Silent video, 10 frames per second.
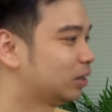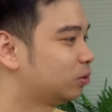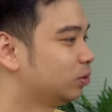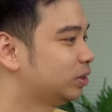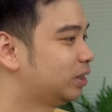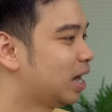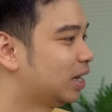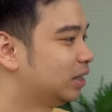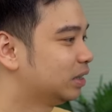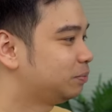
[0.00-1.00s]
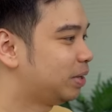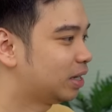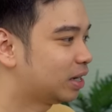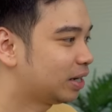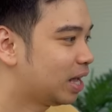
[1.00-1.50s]
Terus dia ada
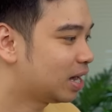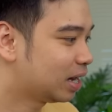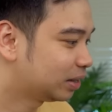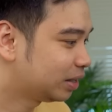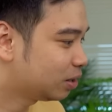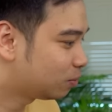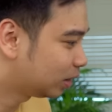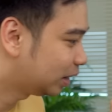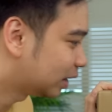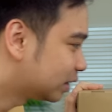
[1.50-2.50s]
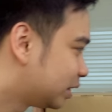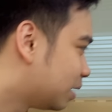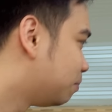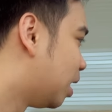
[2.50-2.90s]
speaker yang katanya kualitasnya